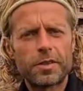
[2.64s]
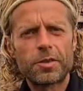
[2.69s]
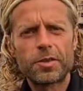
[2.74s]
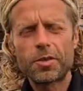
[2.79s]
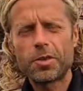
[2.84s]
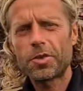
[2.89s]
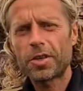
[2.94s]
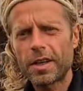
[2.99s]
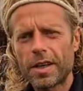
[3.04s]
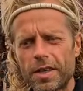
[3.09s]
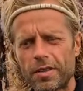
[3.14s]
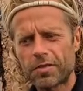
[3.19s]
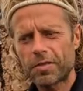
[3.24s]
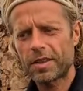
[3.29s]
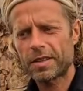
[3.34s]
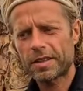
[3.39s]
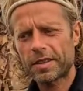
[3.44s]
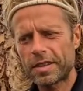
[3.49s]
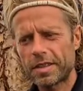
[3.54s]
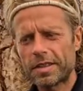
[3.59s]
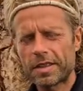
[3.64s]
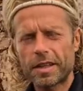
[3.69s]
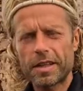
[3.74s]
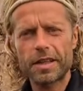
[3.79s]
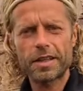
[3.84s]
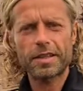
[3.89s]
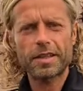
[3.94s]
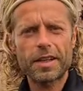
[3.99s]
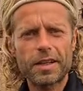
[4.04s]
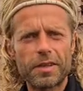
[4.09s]
noch etwas,
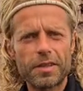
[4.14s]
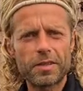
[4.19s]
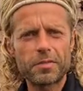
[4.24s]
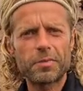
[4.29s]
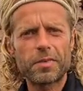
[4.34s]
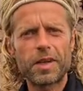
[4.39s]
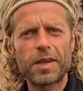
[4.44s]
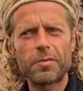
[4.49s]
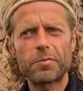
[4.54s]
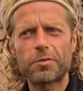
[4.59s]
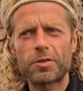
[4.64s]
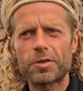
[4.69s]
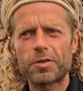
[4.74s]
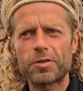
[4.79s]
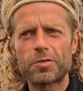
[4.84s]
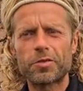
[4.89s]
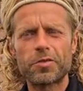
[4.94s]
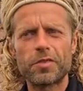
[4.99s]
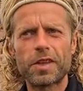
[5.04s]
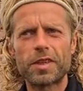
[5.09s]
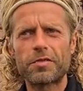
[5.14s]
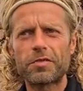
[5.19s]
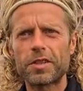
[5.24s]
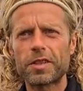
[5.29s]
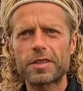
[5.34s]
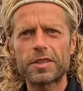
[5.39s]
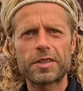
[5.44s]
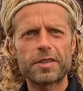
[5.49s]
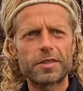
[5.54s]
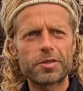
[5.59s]
sage ich mal einfach so,
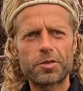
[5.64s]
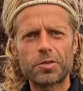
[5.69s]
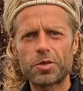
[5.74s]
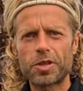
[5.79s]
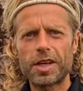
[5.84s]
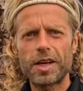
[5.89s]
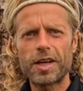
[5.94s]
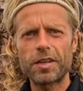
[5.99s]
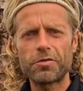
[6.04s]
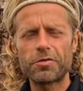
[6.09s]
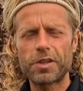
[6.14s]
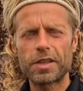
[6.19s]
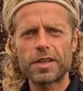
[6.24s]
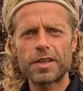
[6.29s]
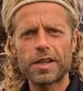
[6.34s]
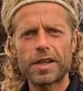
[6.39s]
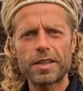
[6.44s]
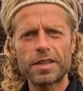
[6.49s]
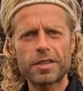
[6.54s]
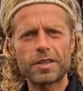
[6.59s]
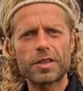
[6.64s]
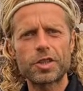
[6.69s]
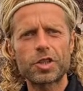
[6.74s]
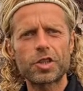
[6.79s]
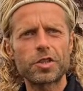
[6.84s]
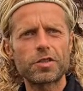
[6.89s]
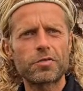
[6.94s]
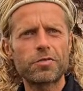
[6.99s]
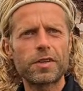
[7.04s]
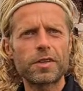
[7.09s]
etwas total
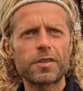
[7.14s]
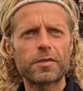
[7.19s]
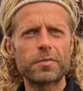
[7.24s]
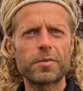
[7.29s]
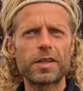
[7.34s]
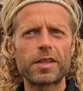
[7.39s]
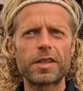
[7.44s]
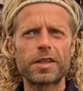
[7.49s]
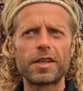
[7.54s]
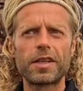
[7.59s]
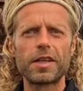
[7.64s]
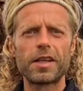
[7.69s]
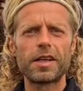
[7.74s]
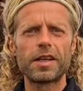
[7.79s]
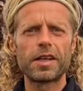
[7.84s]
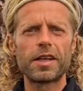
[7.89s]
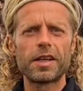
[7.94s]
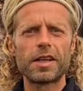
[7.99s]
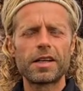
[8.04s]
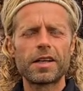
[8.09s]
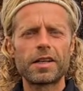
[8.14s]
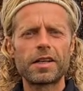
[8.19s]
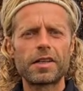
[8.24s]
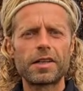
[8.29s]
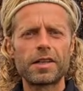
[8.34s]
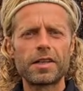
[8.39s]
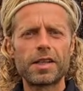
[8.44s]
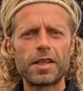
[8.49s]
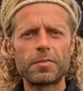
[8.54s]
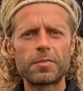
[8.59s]
Fantastisches, was mein
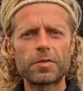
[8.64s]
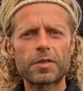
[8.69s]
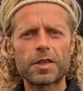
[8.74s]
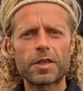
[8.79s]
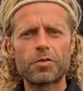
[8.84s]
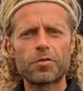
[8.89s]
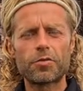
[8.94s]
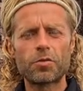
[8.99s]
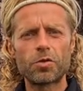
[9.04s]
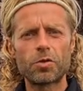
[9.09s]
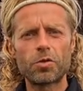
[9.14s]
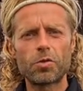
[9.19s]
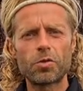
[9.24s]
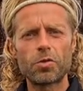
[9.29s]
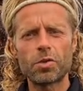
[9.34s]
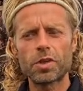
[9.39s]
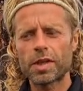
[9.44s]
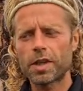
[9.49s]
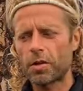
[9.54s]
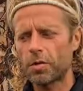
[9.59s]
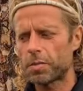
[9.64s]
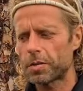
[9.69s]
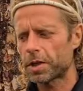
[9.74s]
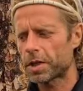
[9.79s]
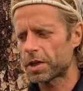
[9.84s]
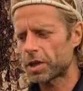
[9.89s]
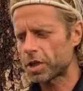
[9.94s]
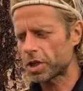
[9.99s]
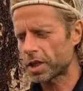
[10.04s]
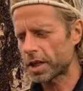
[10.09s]
äh, Lebensgefühl
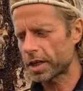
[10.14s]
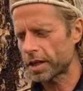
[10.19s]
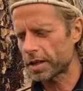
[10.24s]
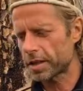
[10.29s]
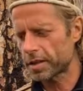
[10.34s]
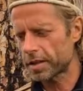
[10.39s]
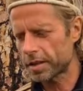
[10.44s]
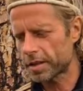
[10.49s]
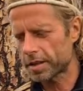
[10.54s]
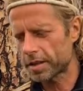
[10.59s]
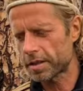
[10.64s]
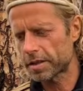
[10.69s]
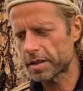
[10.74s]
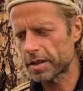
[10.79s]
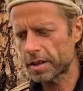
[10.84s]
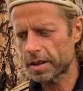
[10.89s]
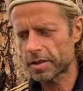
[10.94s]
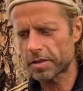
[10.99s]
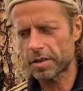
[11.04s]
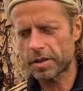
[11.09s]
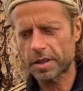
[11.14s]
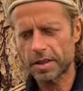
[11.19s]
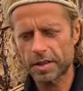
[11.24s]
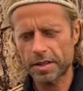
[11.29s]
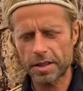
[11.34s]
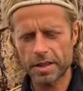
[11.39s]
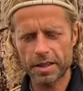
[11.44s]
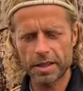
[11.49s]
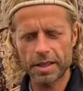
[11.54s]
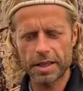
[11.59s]
unglaublich gesteigert hat. Das sind also
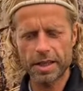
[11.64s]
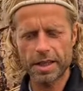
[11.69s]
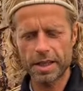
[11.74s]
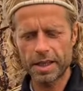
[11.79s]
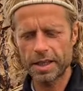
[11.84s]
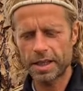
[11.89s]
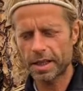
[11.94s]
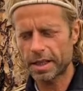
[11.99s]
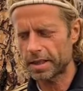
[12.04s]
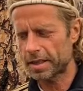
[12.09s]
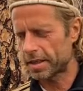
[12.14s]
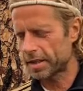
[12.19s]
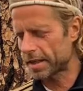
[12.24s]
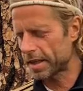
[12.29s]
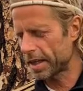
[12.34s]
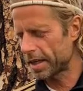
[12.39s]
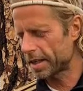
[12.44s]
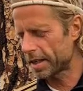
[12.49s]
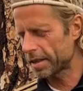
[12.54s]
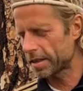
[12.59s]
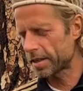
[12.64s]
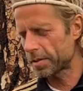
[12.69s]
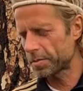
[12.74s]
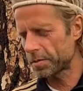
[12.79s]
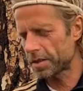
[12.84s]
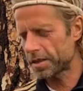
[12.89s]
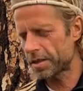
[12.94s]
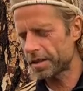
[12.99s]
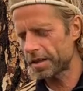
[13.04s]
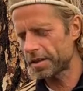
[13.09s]
diese Inline-Skates, gibt
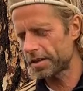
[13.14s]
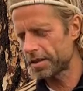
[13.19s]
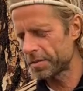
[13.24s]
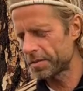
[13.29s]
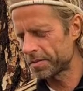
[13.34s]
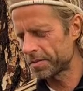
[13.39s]
es da.